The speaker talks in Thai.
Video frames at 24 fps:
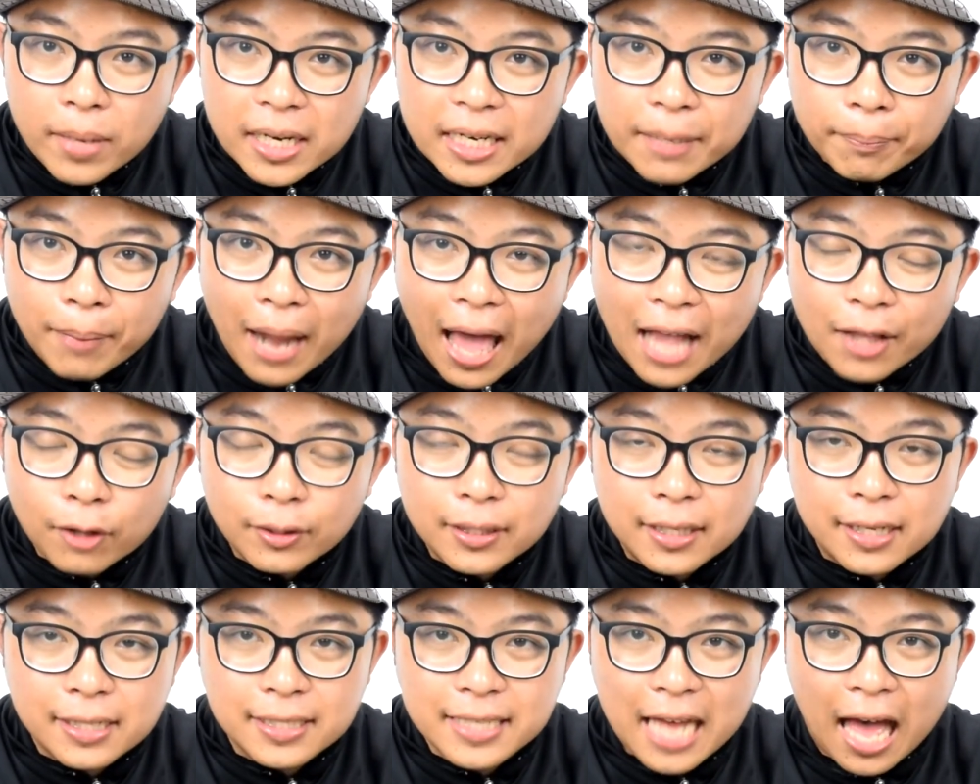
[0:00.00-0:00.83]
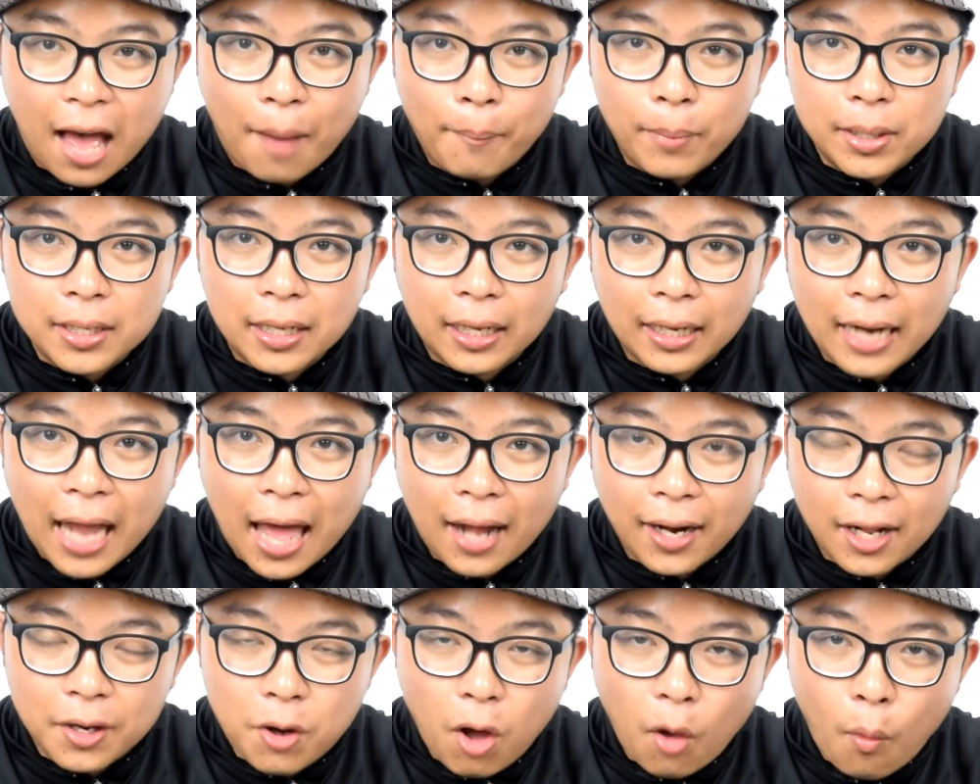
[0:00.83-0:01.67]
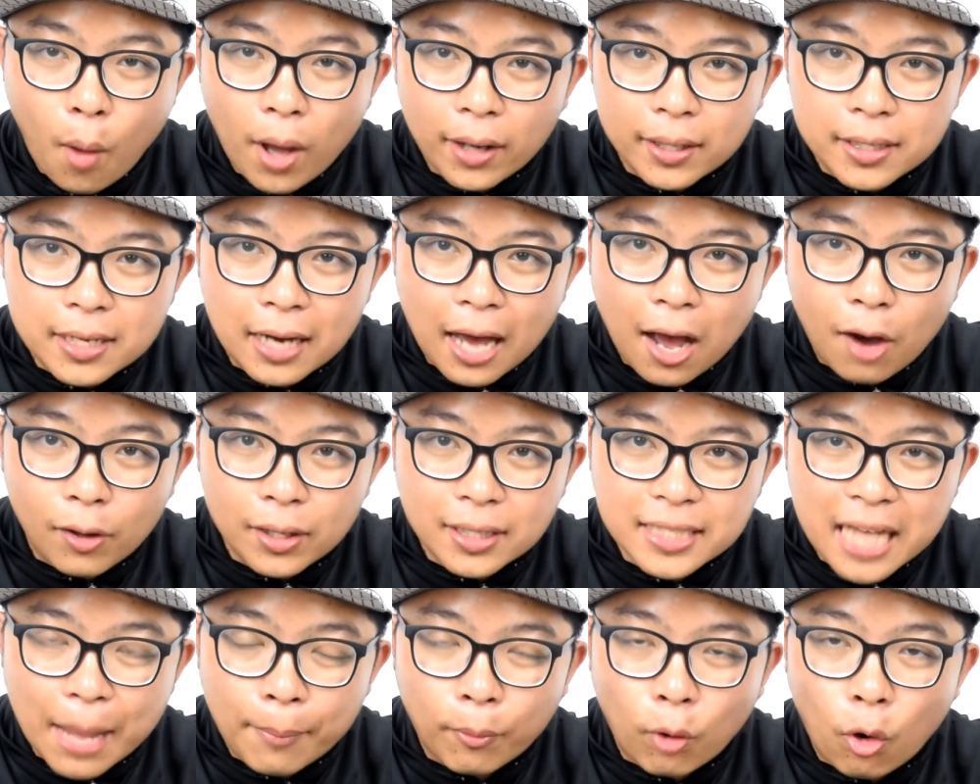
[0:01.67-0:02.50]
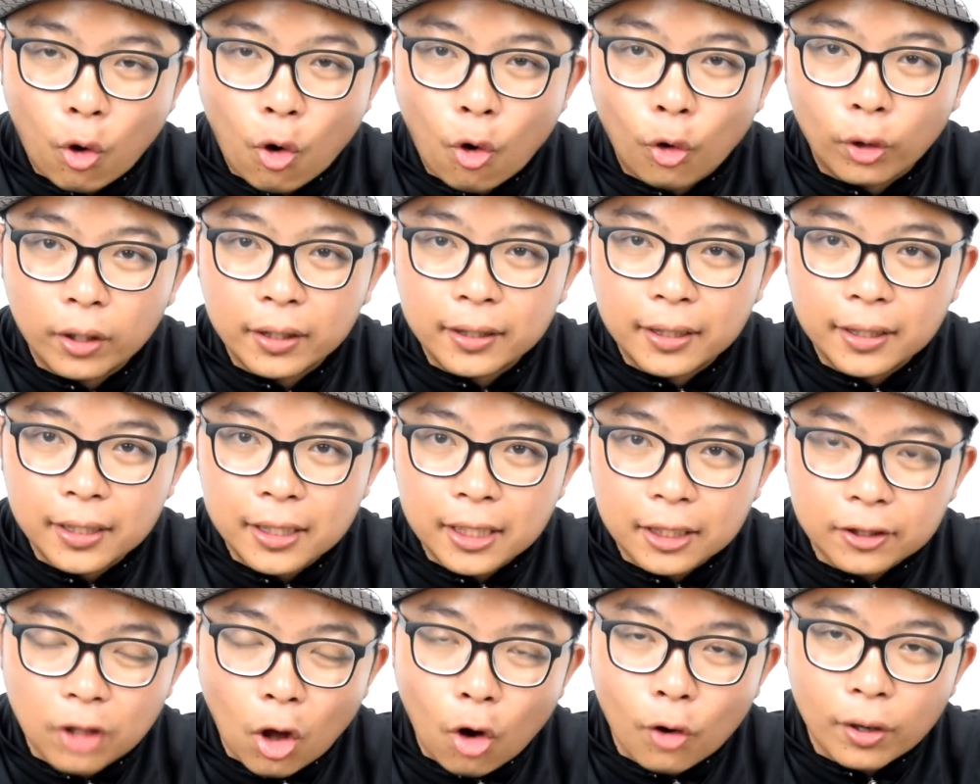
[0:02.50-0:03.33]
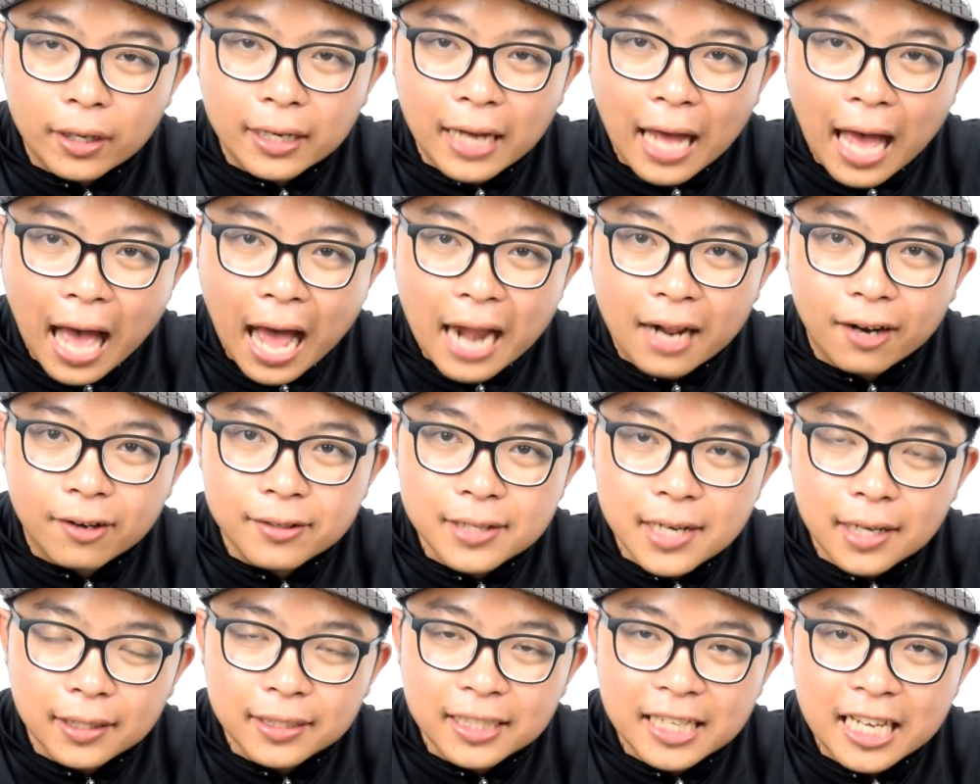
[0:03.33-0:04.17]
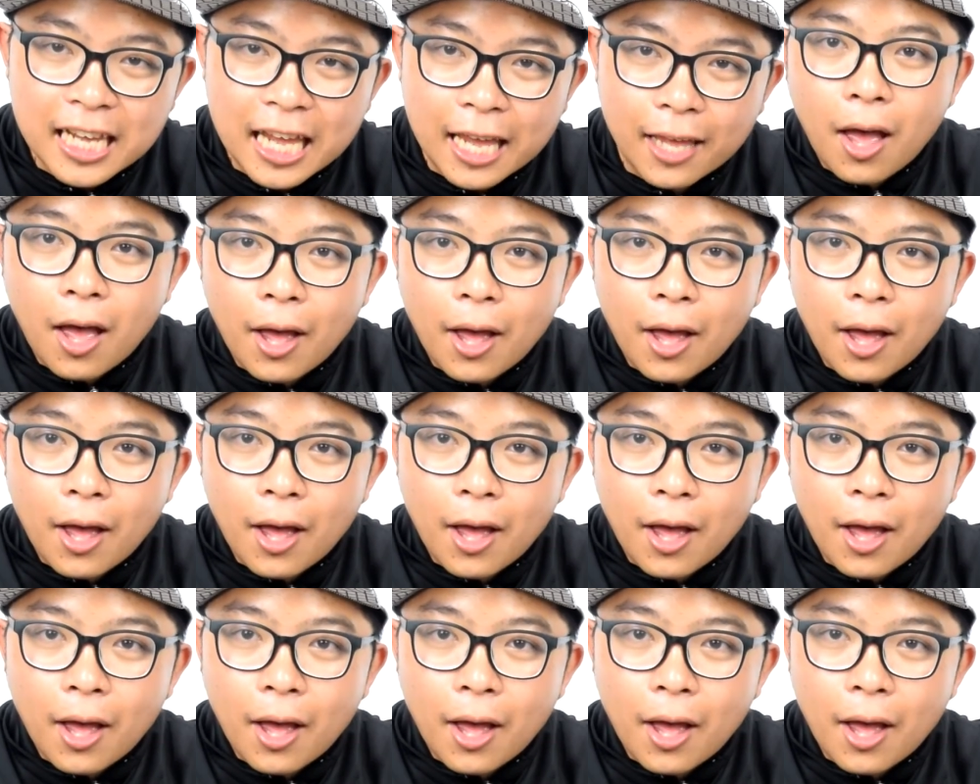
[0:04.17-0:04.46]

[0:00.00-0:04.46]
20,000ปลายจนถึง 30,000 กลางแน่นอนว่า คือเขาจะตับคนที่ต้องการเครื่องที่